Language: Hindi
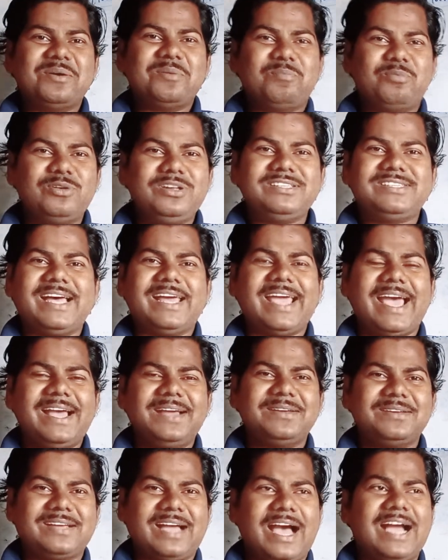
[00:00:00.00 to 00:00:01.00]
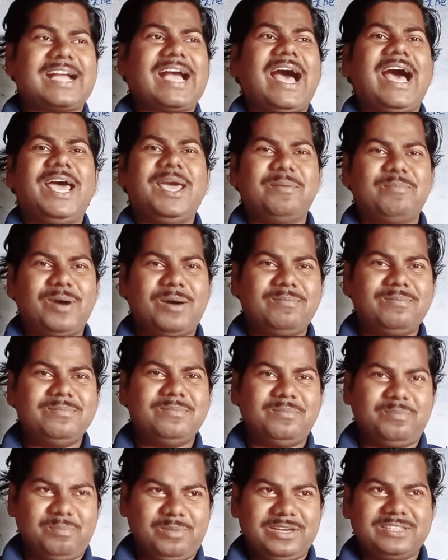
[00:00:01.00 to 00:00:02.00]
पुलिस आया कहा कहा है बम
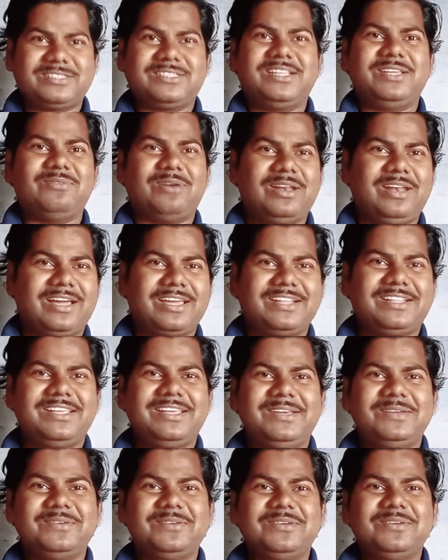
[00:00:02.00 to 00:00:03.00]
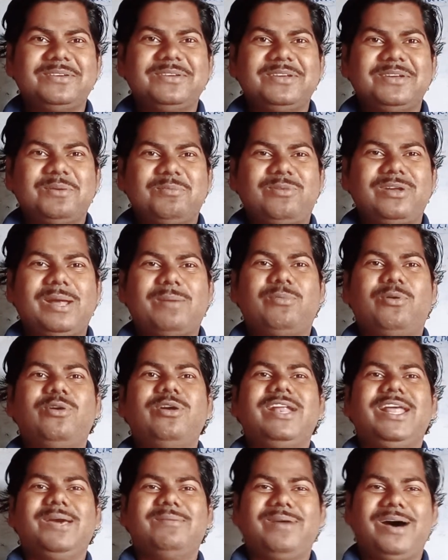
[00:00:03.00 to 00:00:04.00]
बस थी वहीं लगी थी बोला
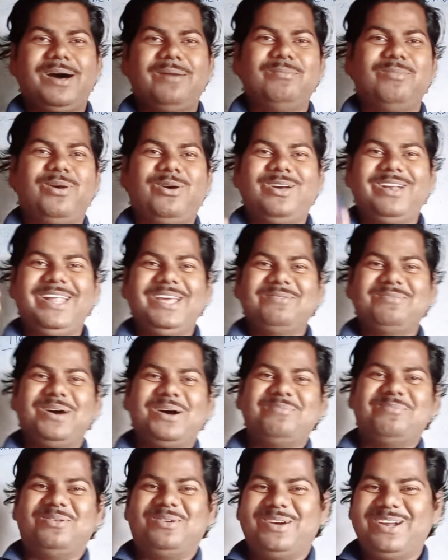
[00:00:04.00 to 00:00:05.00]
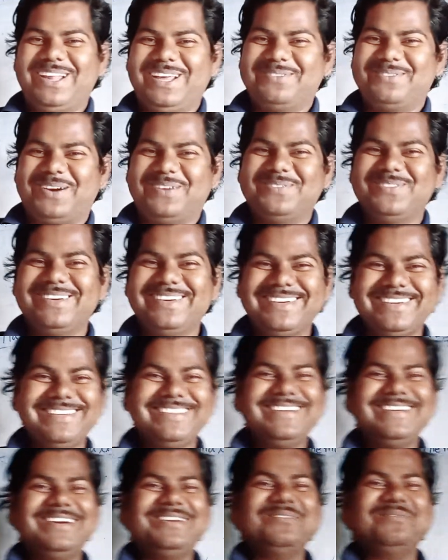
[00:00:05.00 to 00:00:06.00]
भोले बम भोले बम भोले बम
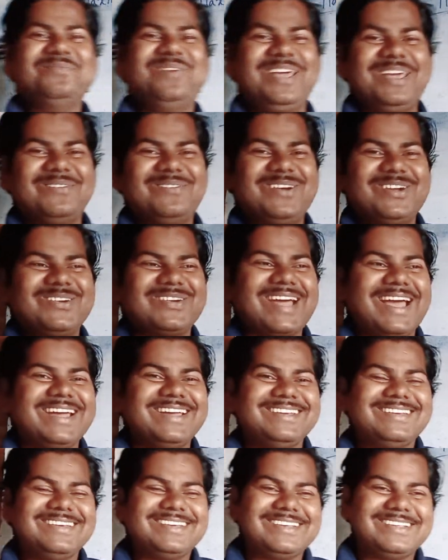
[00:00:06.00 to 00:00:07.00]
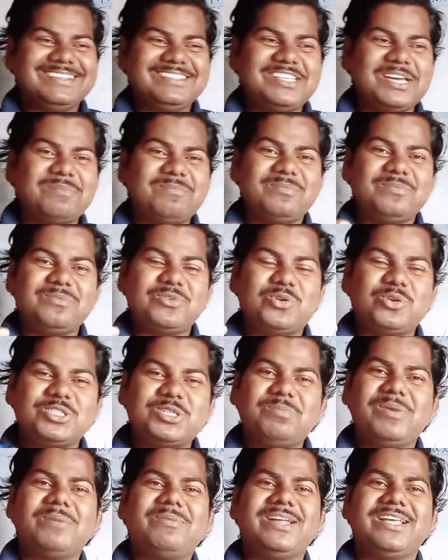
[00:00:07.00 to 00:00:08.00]
बेबड़ जब कुछ
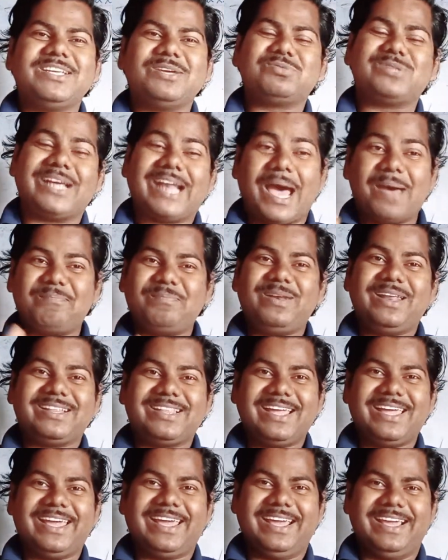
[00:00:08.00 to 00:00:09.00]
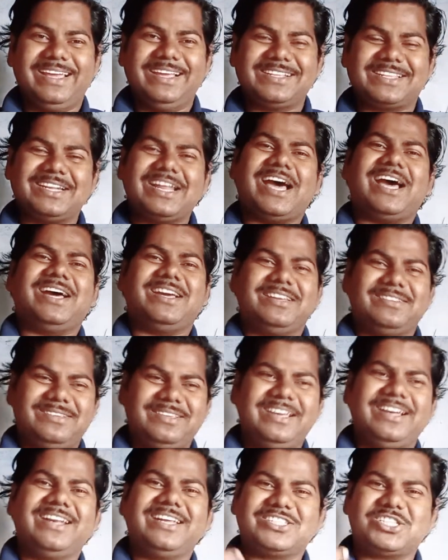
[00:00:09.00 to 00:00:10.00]
बेबड़े जब शराब पी लेते हैं इतना
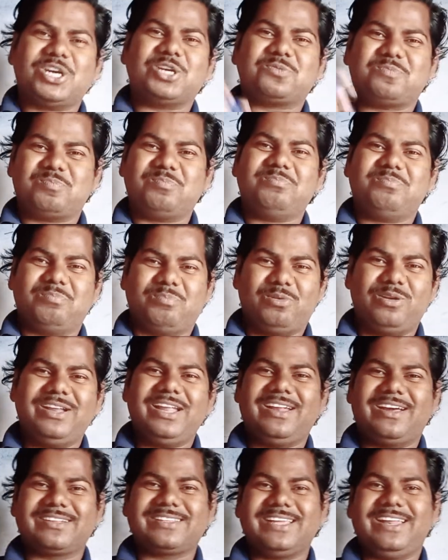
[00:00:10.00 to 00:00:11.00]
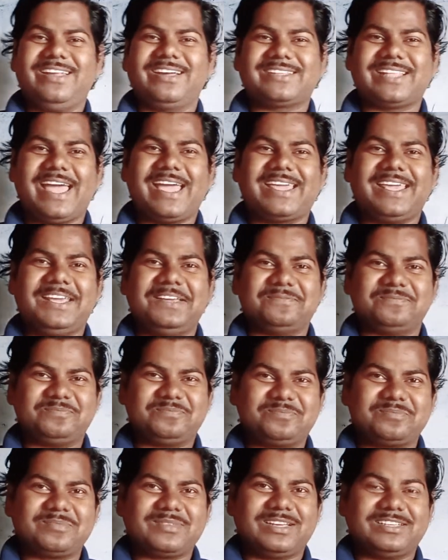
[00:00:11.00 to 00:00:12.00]
इंग्लिश बोलने लगते हैं लगता है कि
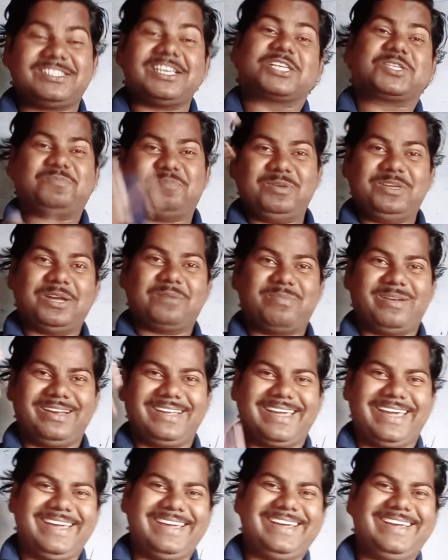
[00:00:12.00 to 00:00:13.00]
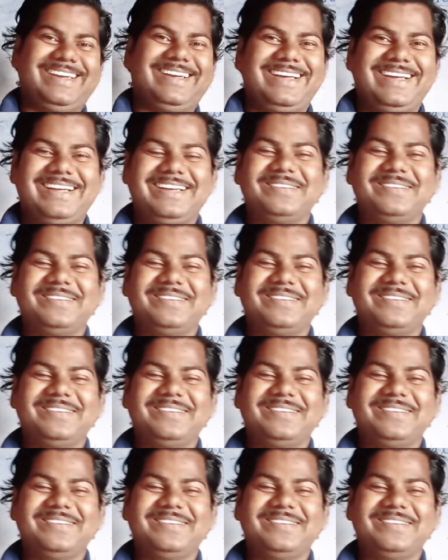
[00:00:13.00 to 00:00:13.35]
शेक्सपियर बन गए